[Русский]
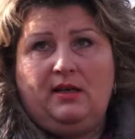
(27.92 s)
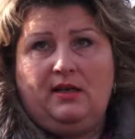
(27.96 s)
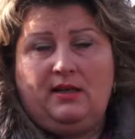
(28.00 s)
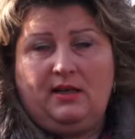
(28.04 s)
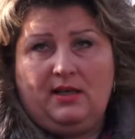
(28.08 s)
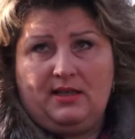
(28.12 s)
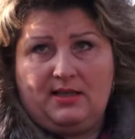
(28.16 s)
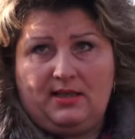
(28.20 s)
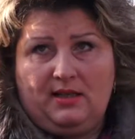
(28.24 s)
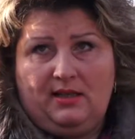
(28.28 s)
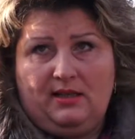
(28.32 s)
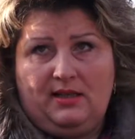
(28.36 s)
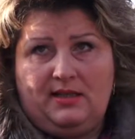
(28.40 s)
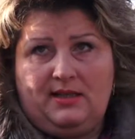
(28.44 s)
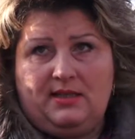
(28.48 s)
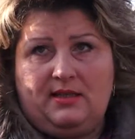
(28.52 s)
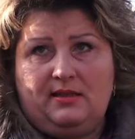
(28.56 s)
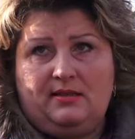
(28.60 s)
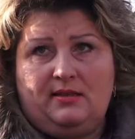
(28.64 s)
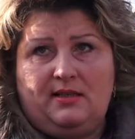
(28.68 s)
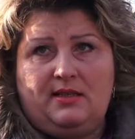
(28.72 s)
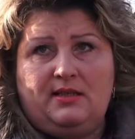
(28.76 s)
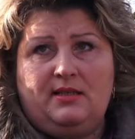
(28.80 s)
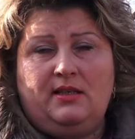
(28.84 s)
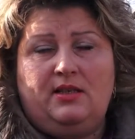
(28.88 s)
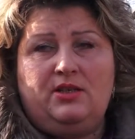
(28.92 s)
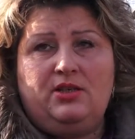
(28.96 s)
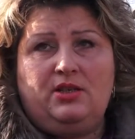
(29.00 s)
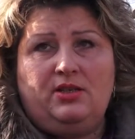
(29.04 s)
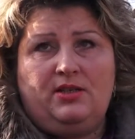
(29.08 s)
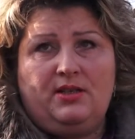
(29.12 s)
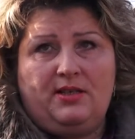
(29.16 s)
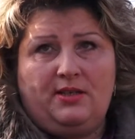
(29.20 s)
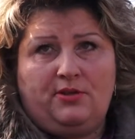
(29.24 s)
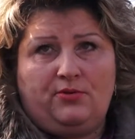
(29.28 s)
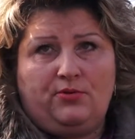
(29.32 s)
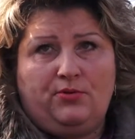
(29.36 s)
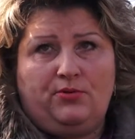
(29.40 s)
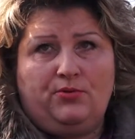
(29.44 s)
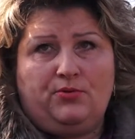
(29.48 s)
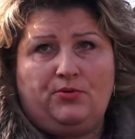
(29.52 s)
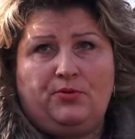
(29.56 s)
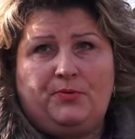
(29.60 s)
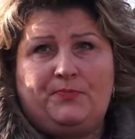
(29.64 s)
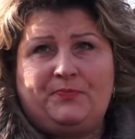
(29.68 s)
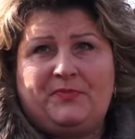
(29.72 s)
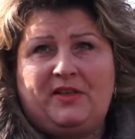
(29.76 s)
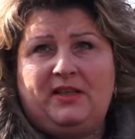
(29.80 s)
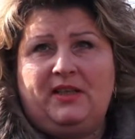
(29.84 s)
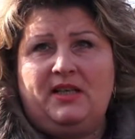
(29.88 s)
Я согласилась, начала стройку.
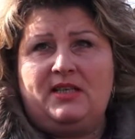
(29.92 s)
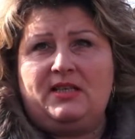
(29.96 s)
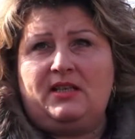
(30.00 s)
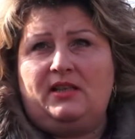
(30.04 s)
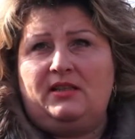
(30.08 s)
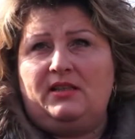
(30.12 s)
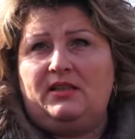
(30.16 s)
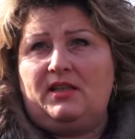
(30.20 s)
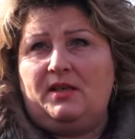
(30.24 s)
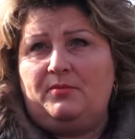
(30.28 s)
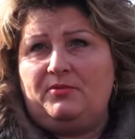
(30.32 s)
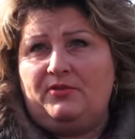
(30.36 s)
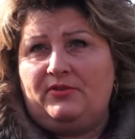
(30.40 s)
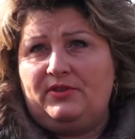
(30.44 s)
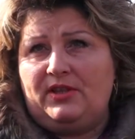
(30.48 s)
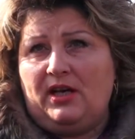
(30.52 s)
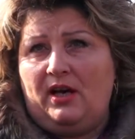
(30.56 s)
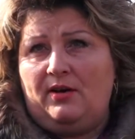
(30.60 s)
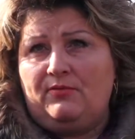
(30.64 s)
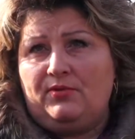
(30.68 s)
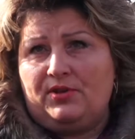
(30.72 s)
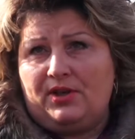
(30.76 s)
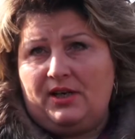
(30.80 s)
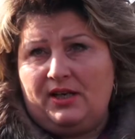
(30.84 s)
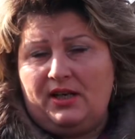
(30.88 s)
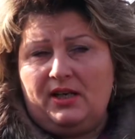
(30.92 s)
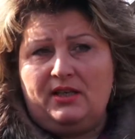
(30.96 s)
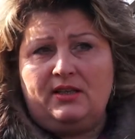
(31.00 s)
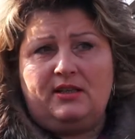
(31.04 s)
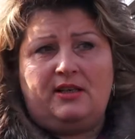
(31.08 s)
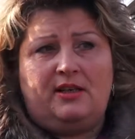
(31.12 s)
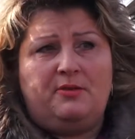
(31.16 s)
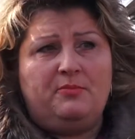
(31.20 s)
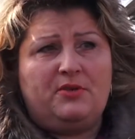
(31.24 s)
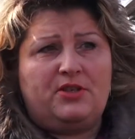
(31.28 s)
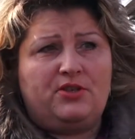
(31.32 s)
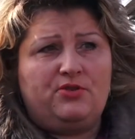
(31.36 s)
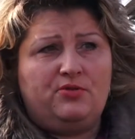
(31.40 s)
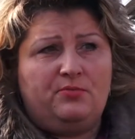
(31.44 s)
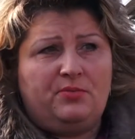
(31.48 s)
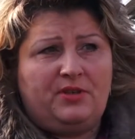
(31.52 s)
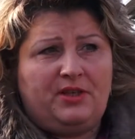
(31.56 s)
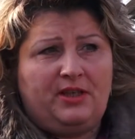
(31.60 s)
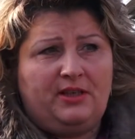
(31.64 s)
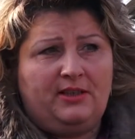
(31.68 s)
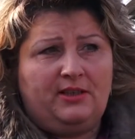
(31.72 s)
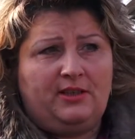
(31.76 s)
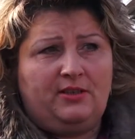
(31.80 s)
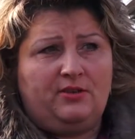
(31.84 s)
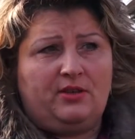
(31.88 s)
Когда я стала требовать договор аренды, либо
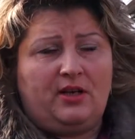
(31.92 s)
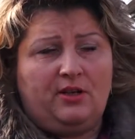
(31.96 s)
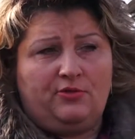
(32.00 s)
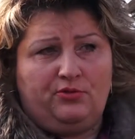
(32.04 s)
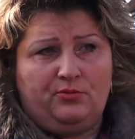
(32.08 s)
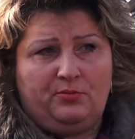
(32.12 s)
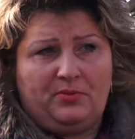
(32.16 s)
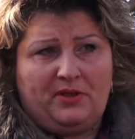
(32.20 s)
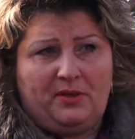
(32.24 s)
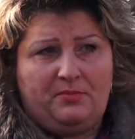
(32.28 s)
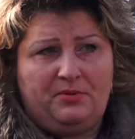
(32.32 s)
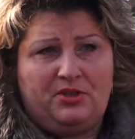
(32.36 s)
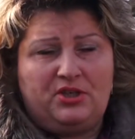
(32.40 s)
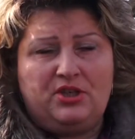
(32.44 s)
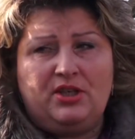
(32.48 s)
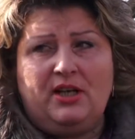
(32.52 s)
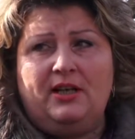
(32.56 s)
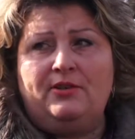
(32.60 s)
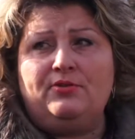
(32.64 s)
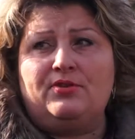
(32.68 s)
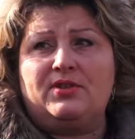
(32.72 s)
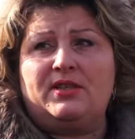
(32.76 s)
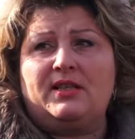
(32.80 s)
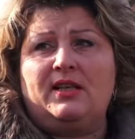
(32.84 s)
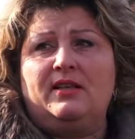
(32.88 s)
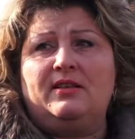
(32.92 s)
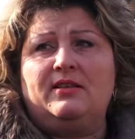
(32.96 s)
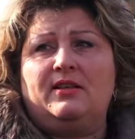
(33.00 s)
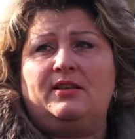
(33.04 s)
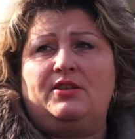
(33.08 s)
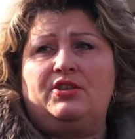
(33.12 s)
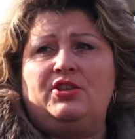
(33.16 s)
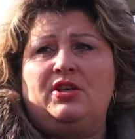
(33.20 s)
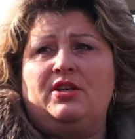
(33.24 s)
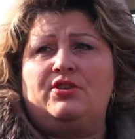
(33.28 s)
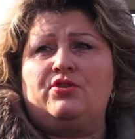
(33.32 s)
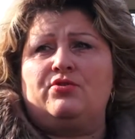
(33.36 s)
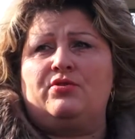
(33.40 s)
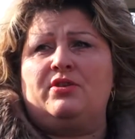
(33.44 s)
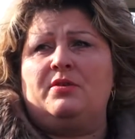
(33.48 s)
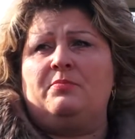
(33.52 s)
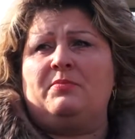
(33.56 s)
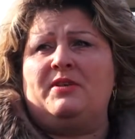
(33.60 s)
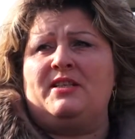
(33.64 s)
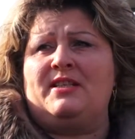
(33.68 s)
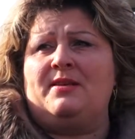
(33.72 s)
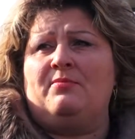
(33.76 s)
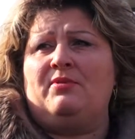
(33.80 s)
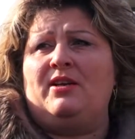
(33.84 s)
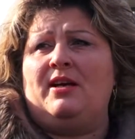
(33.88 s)
субаренды, как он пообещал, он стал кричать, что
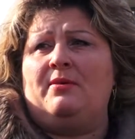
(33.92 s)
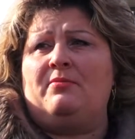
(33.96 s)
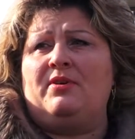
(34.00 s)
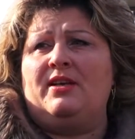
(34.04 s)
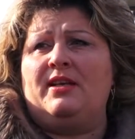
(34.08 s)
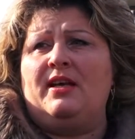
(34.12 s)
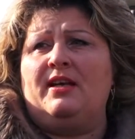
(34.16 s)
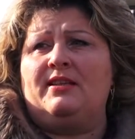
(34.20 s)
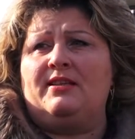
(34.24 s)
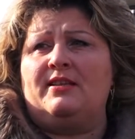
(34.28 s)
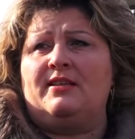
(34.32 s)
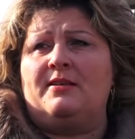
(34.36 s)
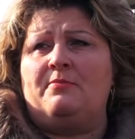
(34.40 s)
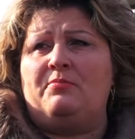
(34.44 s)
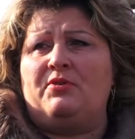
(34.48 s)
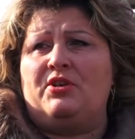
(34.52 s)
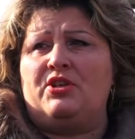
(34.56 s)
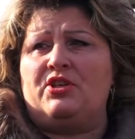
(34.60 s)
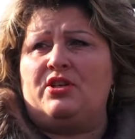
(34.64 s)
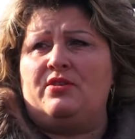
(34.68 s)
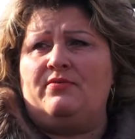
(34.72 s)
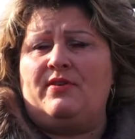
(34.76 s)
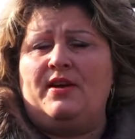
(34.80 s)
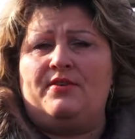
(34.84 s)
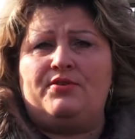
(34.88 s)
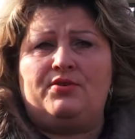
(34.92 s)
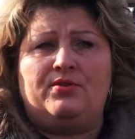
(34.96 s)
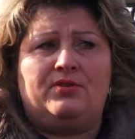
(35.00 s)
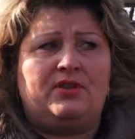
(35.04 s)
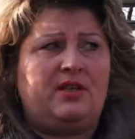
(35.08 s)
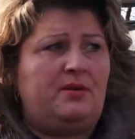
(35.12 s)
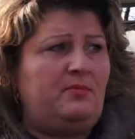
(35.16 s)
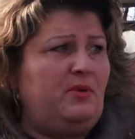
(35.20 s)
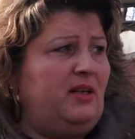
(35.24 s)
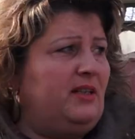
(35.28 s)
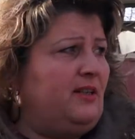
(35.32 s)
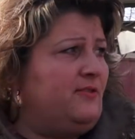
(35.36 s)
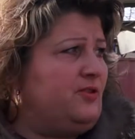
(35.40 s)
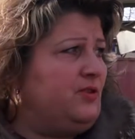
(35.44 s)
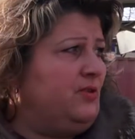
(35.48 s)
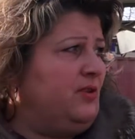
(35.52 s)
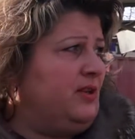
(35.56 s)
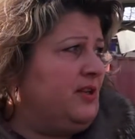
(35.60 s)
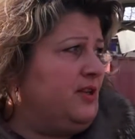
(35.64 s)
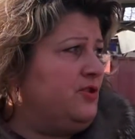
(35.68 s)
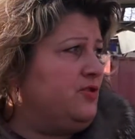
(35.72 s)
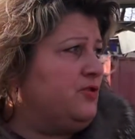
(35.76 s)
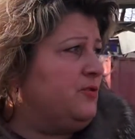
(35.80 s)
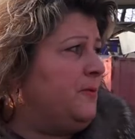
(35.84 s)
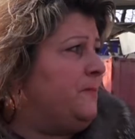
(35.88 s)
типа земля моя, ты не переживай, все нормально, все
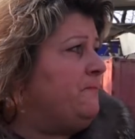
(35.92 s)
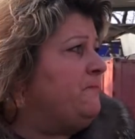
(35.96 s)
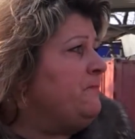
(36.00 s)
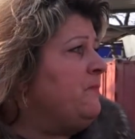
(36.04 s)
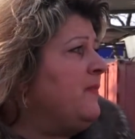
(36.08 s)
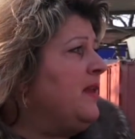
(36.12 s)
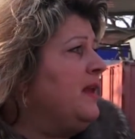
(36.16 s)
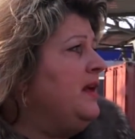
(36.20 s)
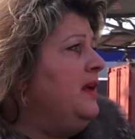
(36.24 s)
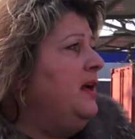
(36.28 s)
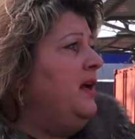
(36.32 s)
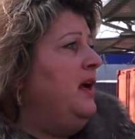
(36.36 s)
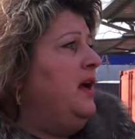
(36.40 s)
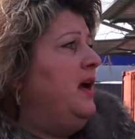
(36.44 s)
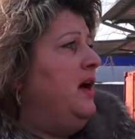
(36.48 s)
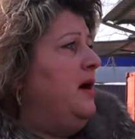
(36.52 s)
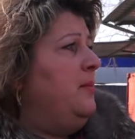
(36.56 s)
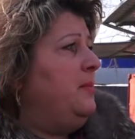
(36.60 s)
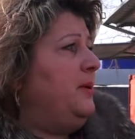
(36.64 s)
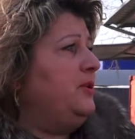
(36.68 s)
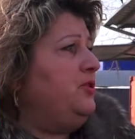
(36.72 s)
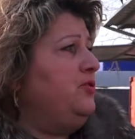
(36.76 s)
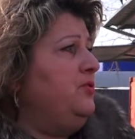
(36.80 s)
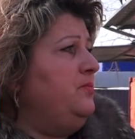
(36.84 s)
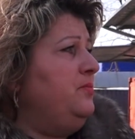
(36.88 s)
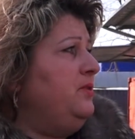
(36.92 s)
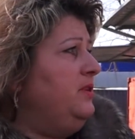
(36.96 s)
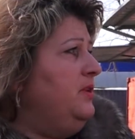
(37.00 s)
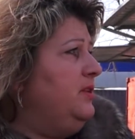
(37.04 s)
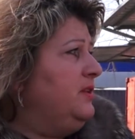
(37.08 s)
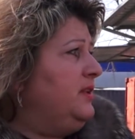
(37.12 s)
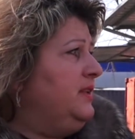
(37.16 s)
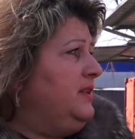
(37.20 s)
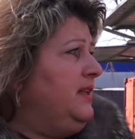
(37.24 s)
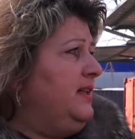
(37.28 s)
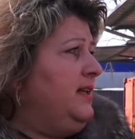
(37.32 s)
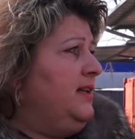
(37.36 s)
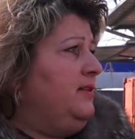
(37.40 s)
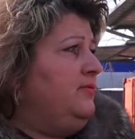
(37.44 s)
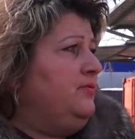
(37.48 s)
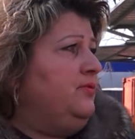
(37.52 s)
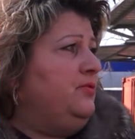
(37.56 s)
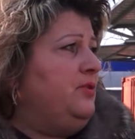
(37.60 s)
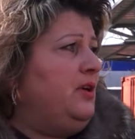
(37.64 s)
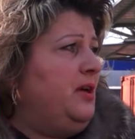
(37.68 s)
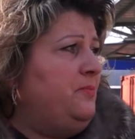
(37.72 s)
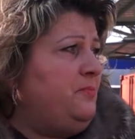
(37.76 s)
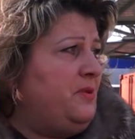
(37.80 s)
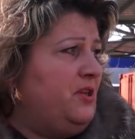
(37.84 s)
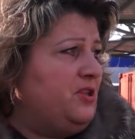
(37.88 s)
хорошо. Потом, когда я его
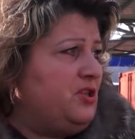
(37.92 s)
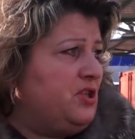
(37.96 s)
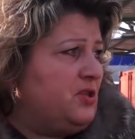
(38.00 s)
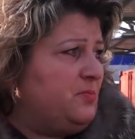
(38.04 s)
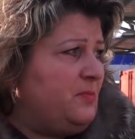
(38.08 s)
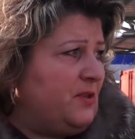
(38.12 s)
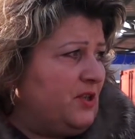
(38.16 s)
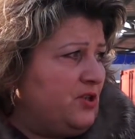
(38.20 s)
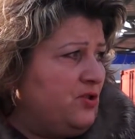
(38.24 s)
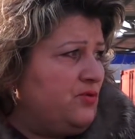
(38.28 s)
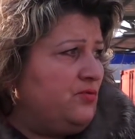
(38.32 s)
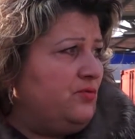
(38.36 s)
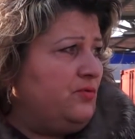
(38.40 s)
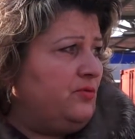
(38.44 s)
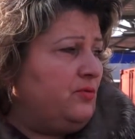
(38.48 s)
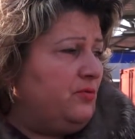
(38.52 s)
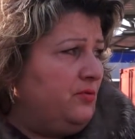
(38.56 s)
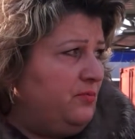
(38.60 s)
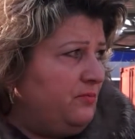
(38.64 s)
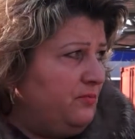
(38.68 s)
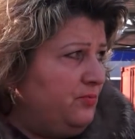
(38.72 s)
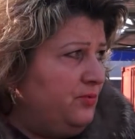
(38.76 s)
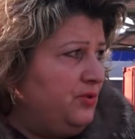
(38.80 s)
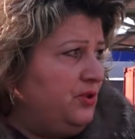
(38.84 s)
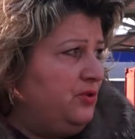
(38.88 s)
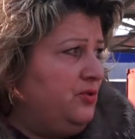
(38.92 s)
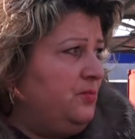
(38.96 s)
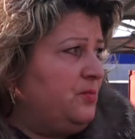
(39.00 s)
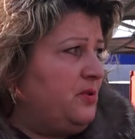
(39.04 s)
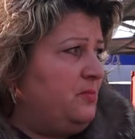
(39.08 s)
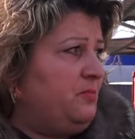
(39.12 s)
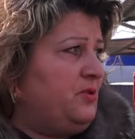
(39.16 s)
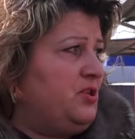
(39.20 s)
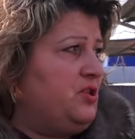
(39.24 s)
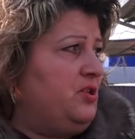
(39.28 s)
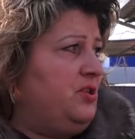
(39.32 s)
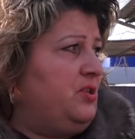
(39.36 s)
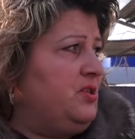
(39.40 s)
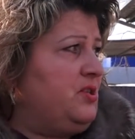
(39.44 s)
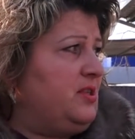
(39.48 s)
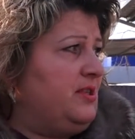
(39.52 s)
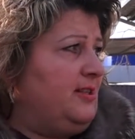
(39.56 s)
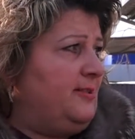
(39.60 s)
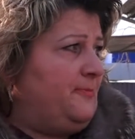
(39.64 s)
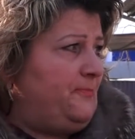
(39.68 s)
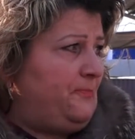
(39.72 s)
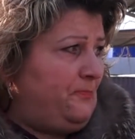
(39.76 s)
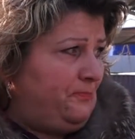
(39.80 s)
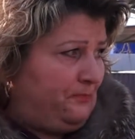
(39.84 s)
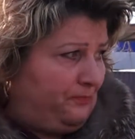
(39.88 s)
опять же прошу, будь добр,
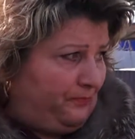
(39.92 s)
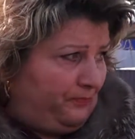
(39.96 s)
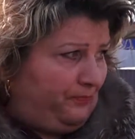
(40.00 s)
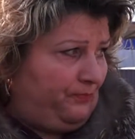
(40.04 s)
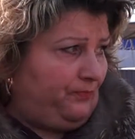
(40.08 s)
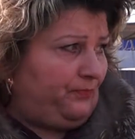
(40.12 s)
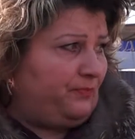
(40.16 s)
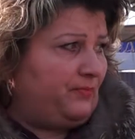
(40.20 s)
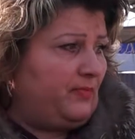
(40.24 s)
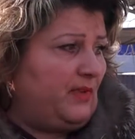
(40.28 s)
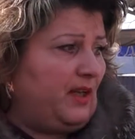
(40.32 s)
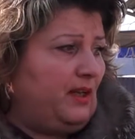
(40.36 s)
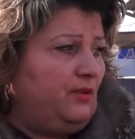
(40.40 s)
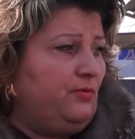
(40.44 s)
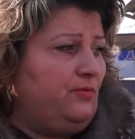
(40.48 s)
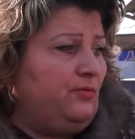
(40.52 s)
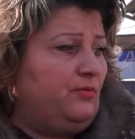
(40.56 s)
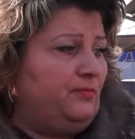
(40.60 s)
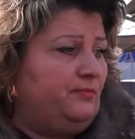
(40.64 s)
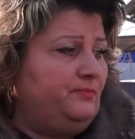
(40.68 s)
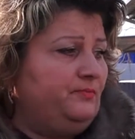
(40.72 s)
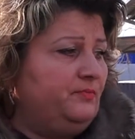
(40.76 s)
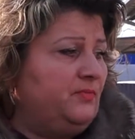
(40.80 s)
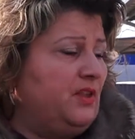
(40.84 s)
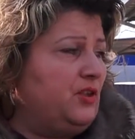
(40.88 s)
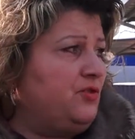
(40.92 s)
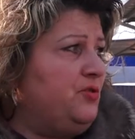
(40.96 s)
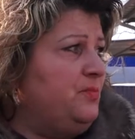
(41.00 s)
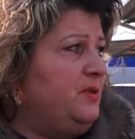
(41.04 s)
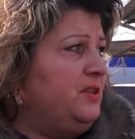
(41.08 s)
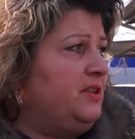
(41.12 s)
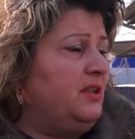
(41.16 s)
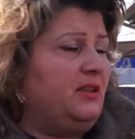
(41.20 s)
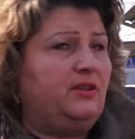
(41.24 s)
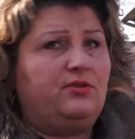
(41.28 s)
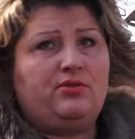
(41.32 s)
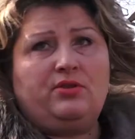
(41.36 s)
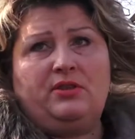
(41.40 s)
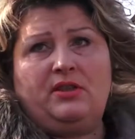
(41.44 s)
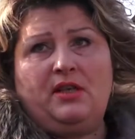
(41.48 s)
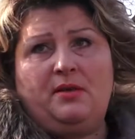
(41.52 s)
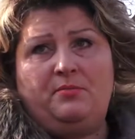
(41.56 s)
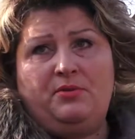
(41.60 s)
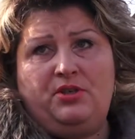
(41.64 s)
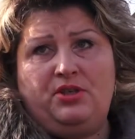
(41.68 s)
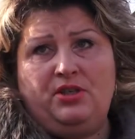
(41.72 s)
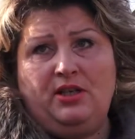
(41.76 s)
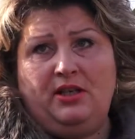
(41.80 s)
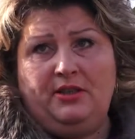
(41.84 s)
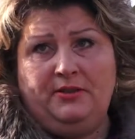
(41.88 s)
пожалуйста, ну, документы, которые ты
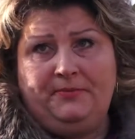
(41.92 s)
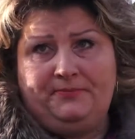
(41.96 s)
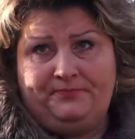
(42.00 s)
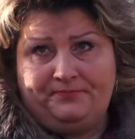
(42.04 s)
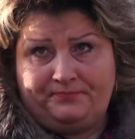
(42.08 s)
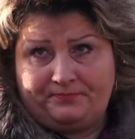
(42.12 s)
обещал,